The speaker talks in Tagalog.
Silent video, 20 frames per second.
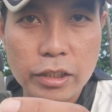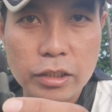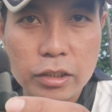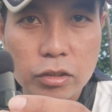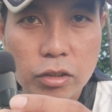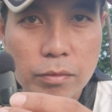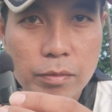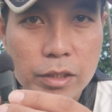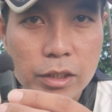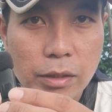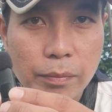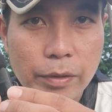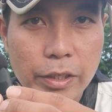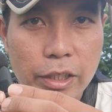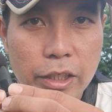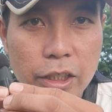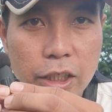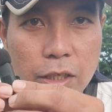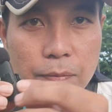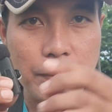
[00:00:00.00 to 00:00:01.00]
So ibig
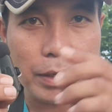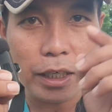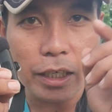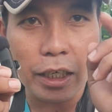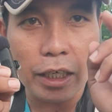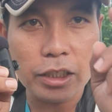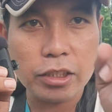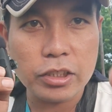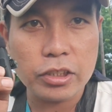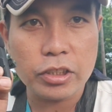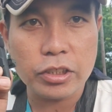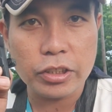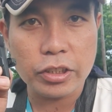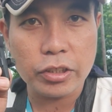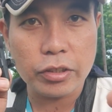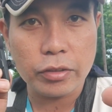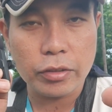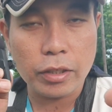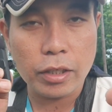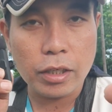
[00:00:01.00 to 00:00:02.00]
sabihin hindi pa naka-insert
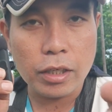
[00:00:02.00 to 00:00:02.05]
yon.